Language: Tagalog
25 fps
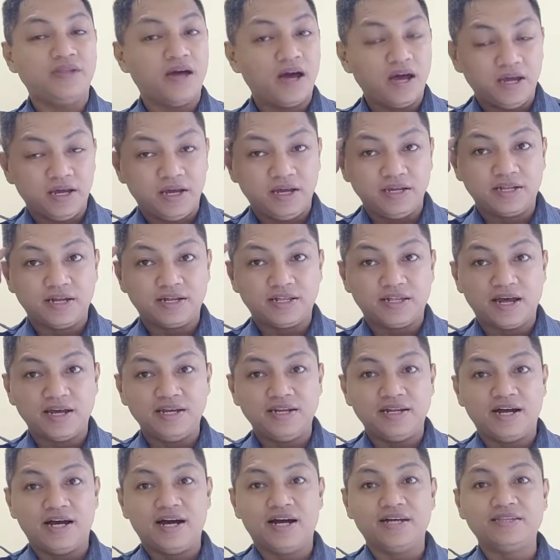nakikita tayo
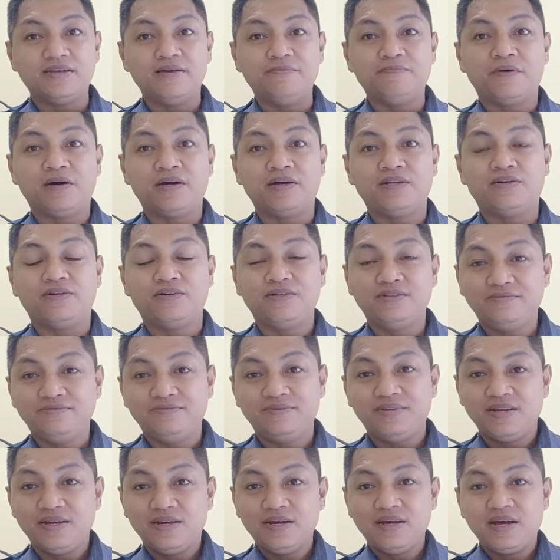ng ating Panginoon.
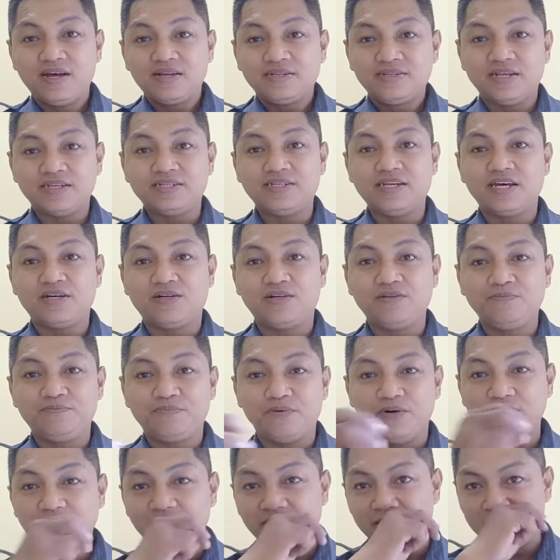The second
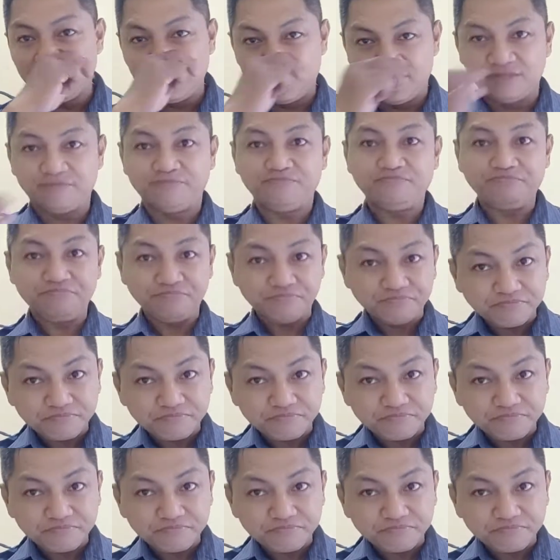point is,